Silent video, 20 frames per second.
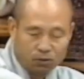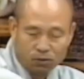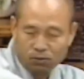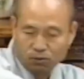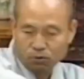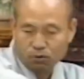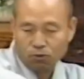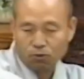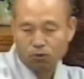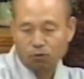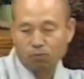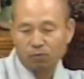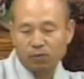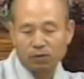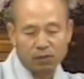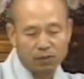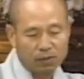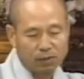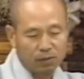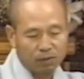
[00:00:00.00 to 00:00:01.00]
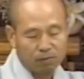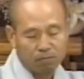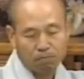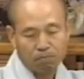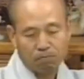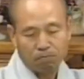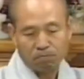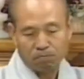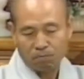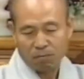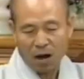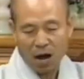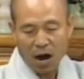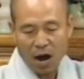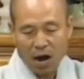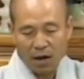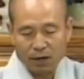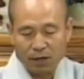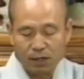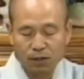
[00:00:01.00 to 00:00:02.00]
조금
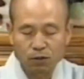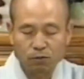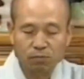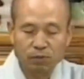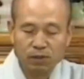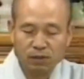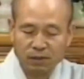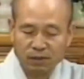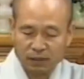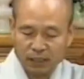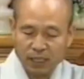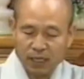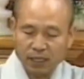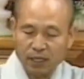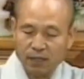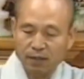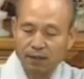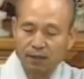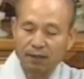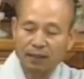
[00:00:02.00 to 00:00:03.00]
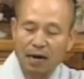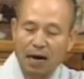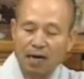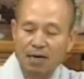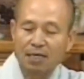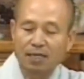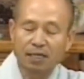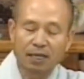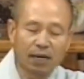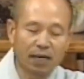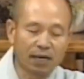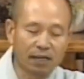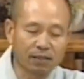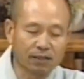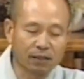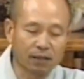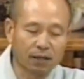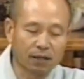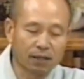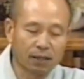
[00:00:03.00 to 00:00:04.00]
말을 좀 체제를
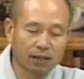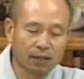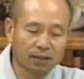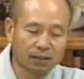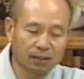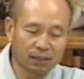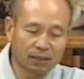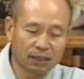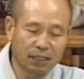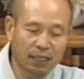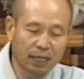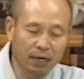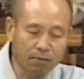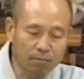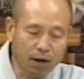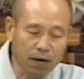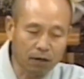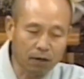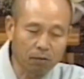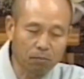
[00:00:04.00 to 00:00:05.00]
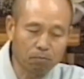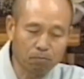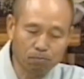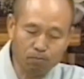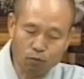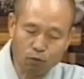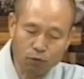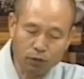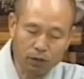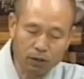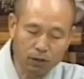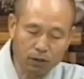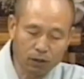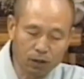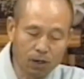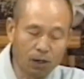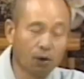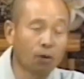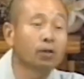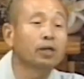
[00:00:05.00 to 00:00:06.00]
달리해서 체만 보이는
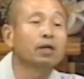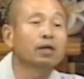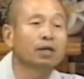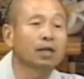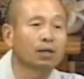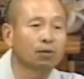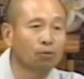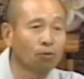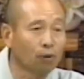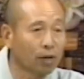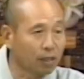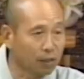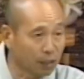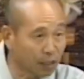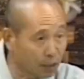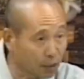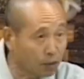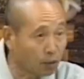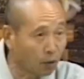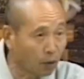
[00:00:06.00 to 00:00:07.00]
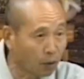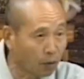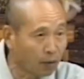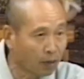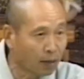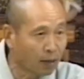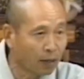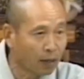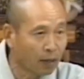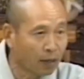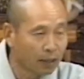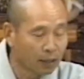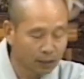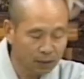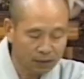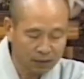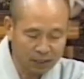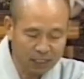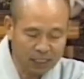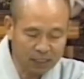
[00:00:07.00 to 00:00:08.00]
걸로 이렇게 되어 있죠.
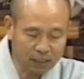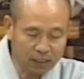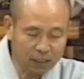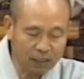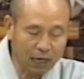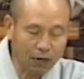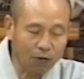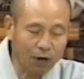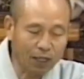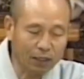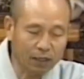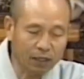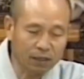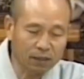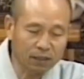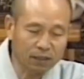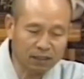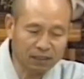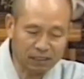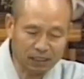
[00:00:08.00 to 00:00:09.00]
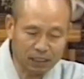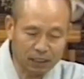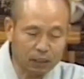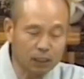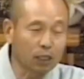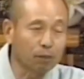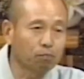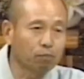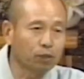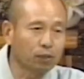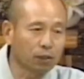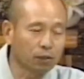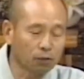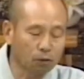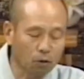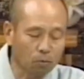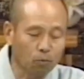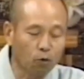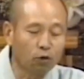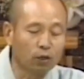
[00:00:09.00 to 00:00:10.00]
직시라고 할 때는
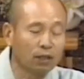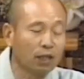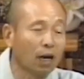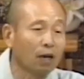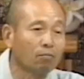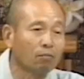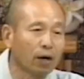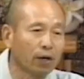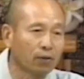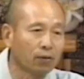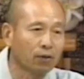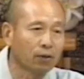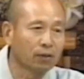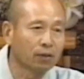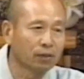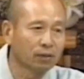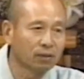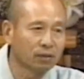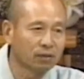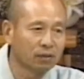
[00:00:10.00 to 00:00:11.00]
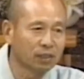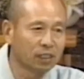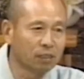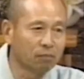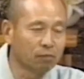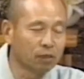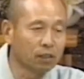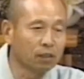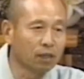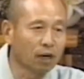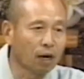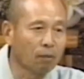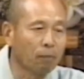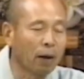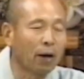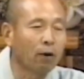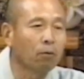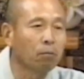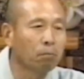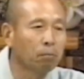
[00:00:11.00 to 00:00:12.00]
직접적으로 보인단 말이죠. 심진여가
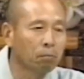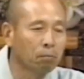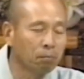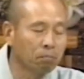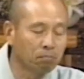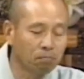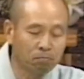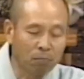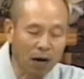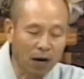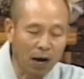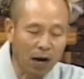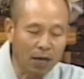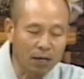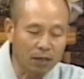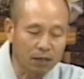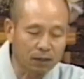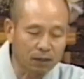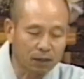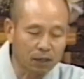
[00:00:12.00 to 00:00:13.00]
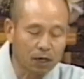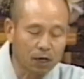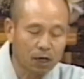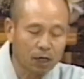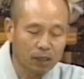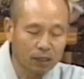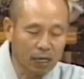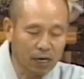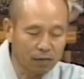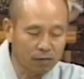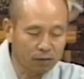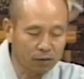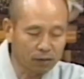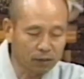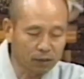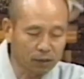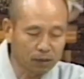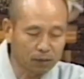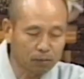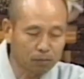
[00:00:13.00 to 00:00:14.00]
바로 마하연의
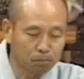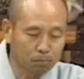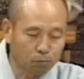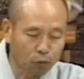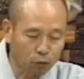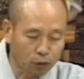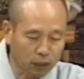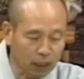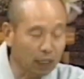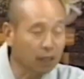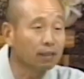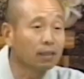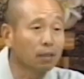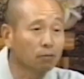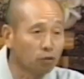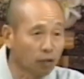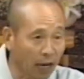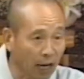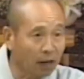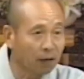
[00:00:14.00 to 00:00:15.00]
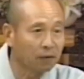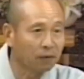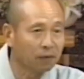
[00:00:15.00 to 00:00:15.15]
대성의 본체이기 때문에